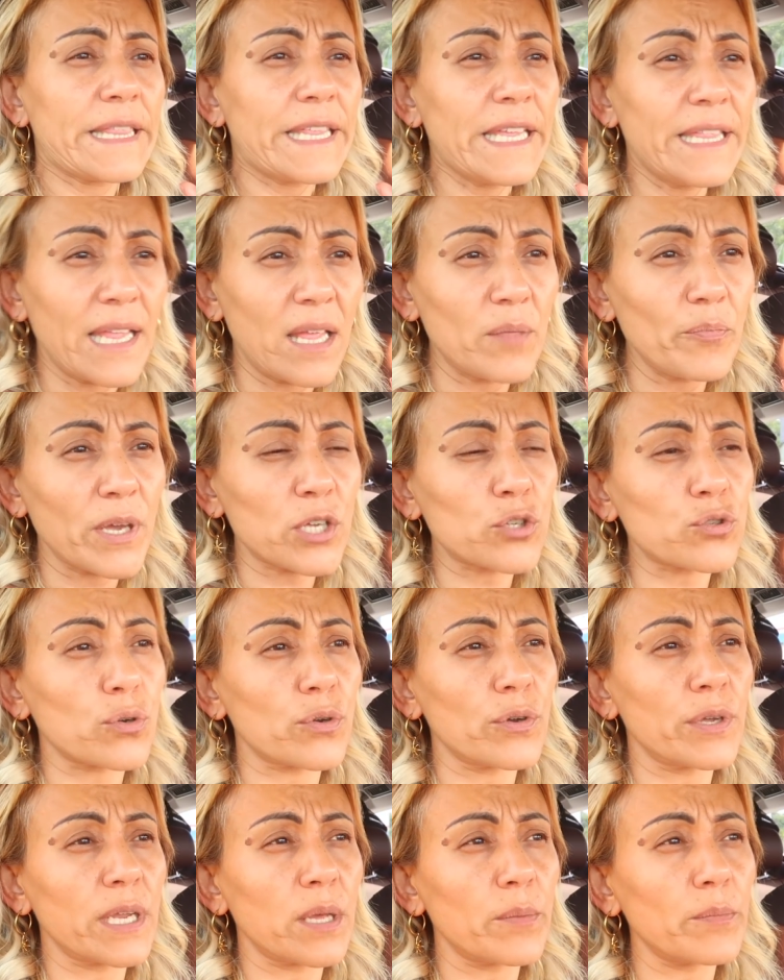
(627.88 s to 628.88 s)
Dinlenmek
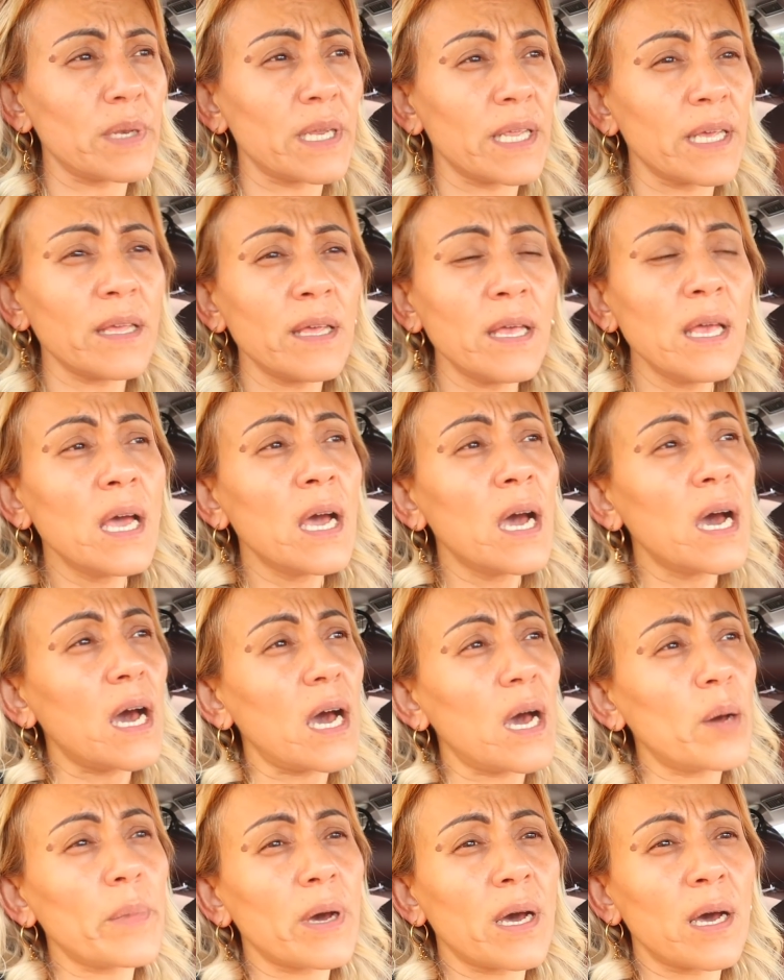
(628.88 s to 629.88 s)
çok önemli.
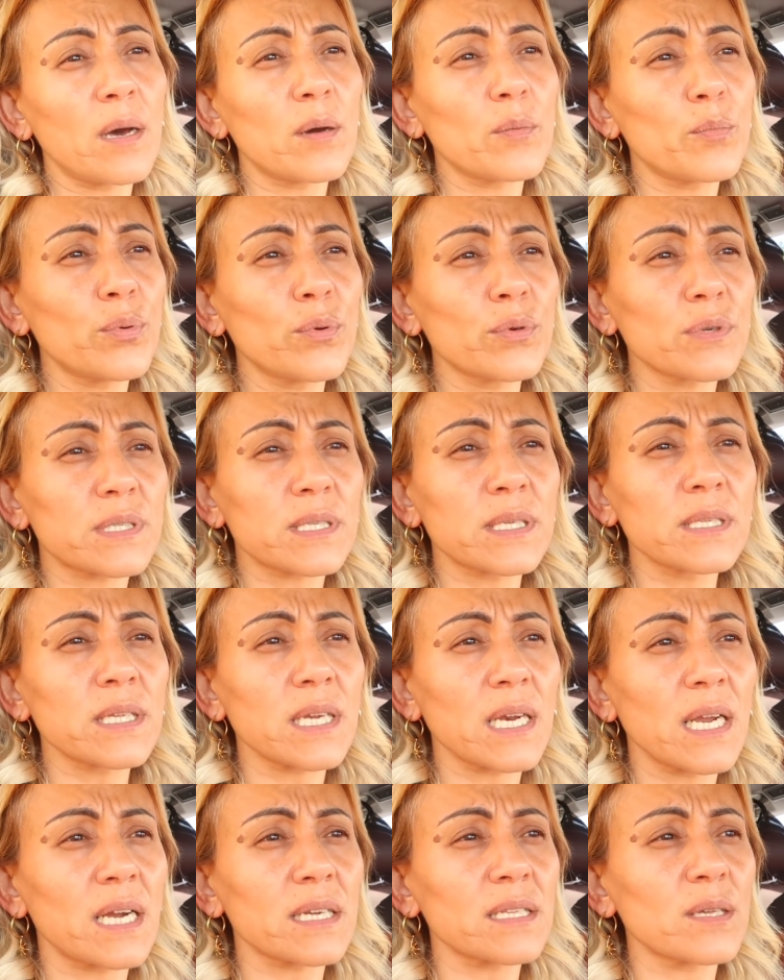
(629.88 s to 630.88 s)
Ama bu
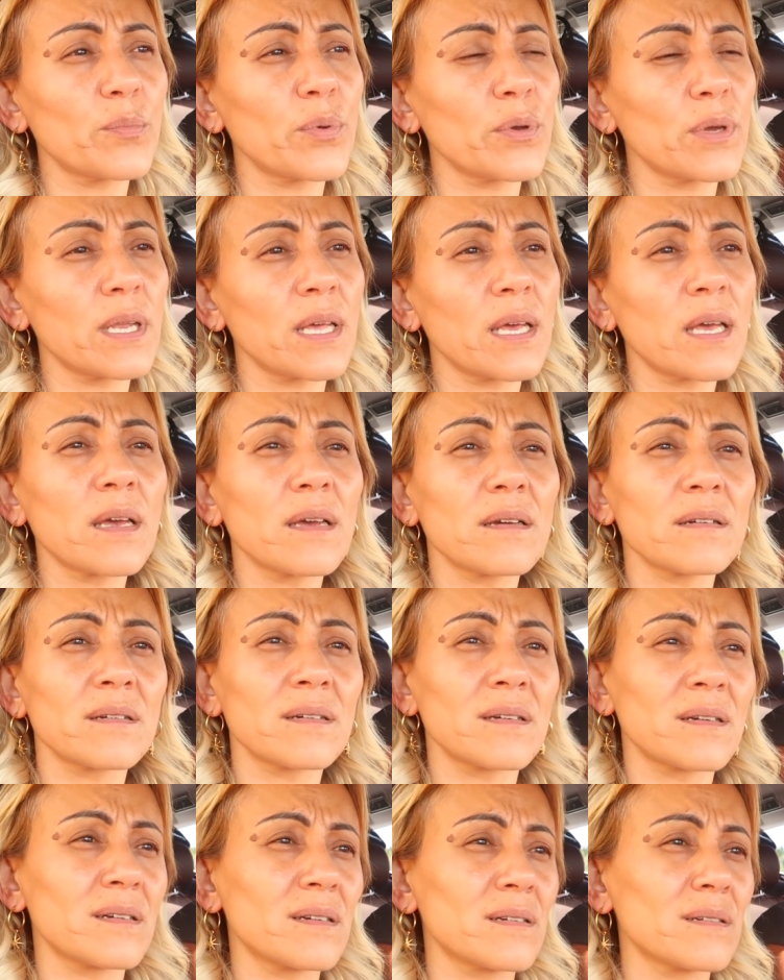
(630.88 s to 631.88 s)
sınırlarda böyle
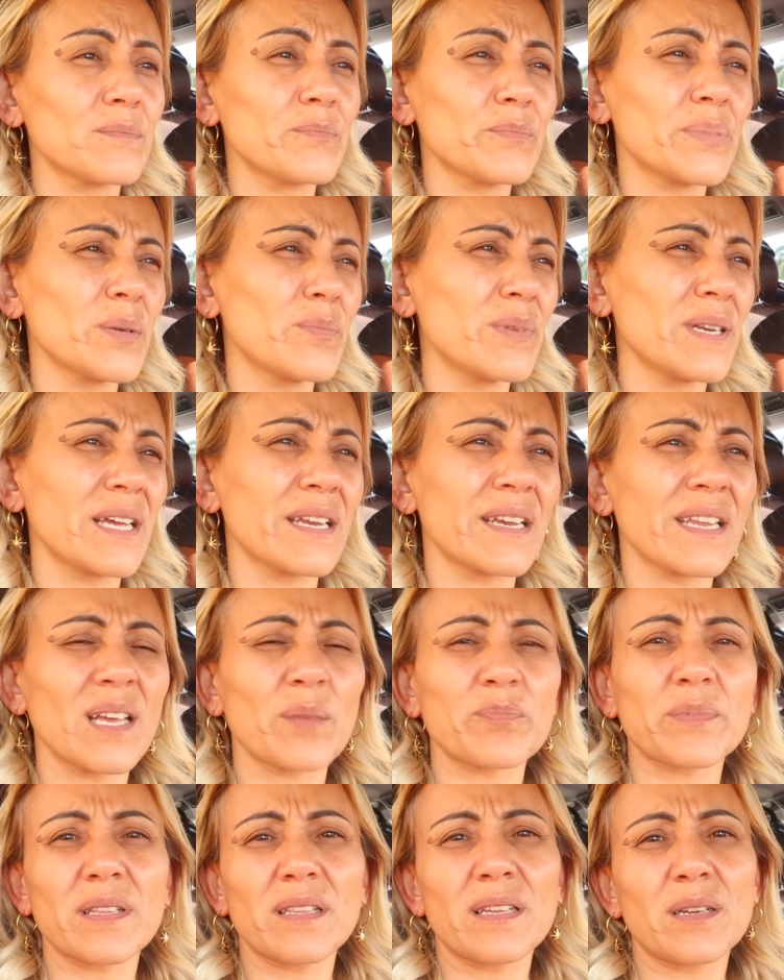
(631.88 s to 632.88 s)
e, birbirlerine
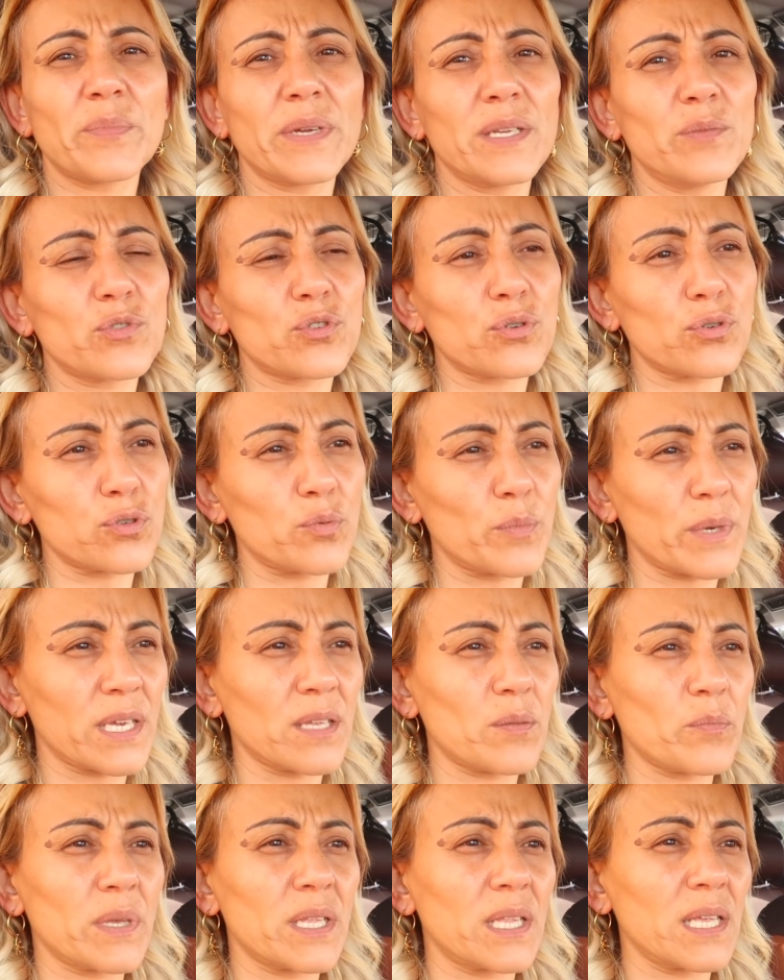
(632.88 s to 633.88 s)
yaptıkları benim hiç hoşuma
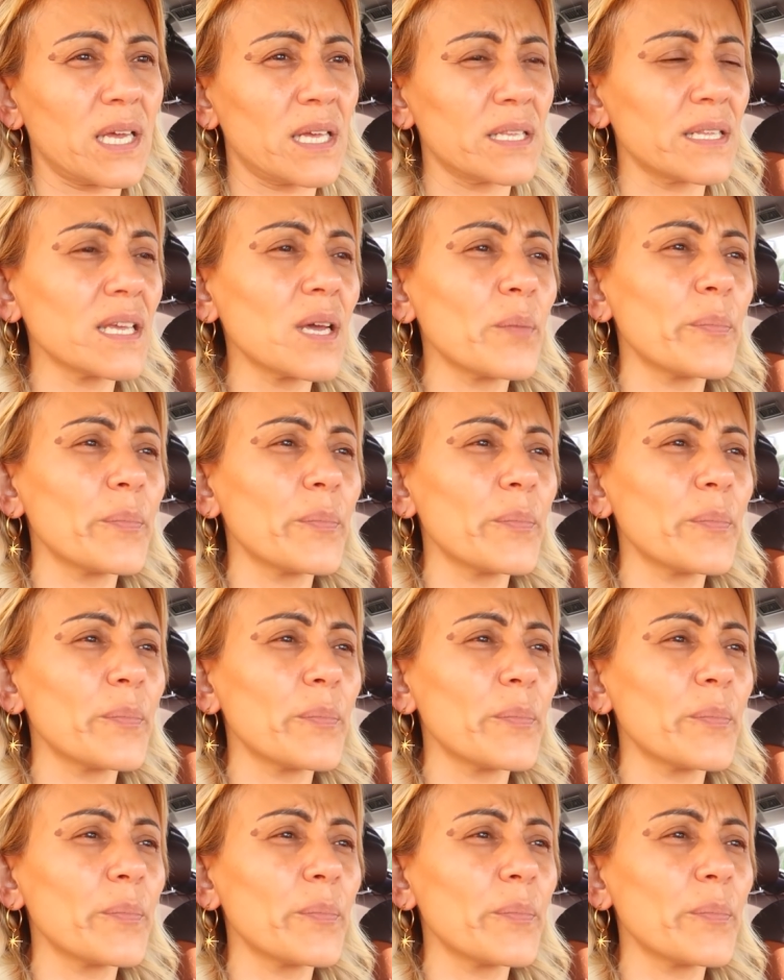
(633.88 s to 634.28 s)
gitmedi yani.